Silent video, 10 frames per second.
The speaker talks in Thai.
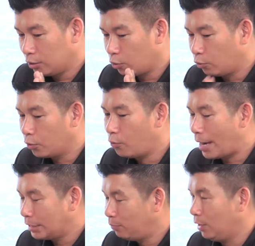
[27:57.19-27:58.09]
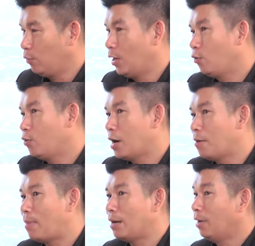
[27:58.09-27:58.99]
Total High Speed Wealth
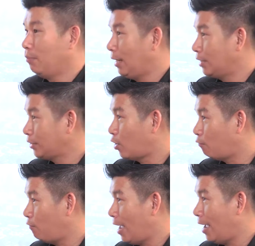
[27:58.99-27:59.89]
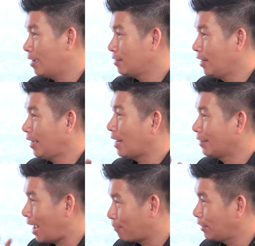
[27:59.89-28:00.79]
มันเหมือนเป็นซอฟต์แวร์ในการ
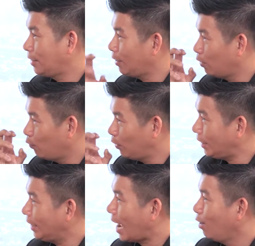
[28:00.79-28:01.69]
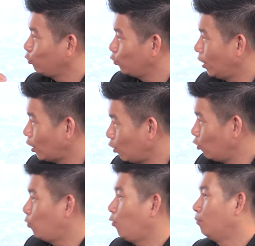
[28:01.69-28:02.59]
ขับเคลื่อนวิธีการลงทุนในคอนโด
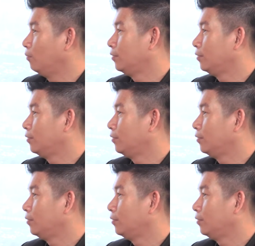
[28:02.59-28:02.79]
ผม